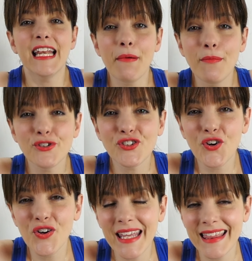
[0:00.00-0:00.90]
Y ahora vamos
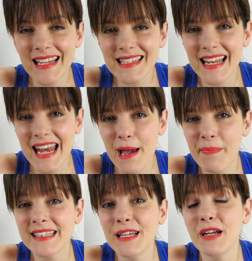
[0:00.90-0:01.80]
con quizás la
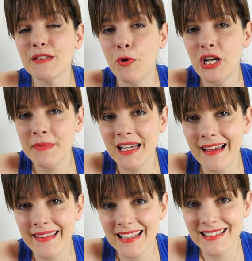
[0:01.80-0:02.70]
parte más
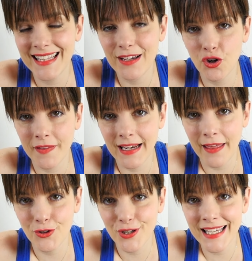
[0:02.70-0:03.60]
polémica de este
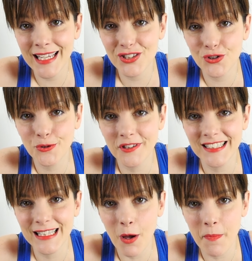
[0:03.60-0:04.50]
ordenador, y es su
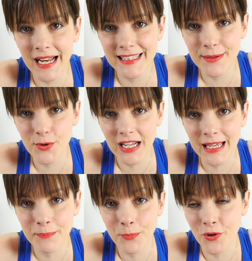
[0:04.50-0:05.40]
sistema operativo,
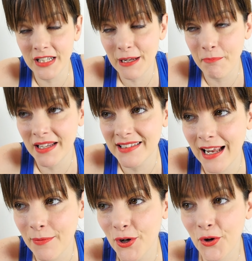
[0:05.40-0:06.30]
que podríais
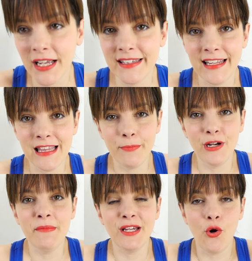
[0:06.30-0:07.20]
pensar, bueno, ¿qué tiene de
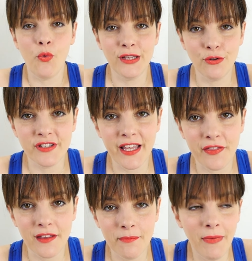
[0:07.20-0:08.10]
polémico Windows
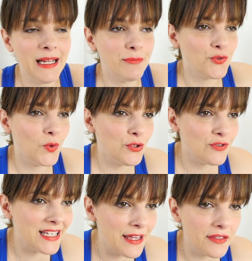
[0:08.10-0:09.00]
10? Vale, pues
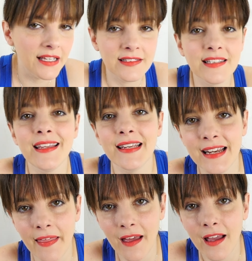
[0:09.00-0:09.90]
Windows 10 en sí,
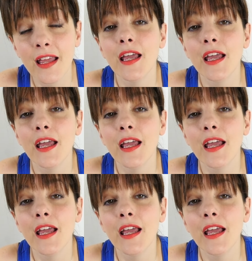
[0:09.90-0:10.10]
nada.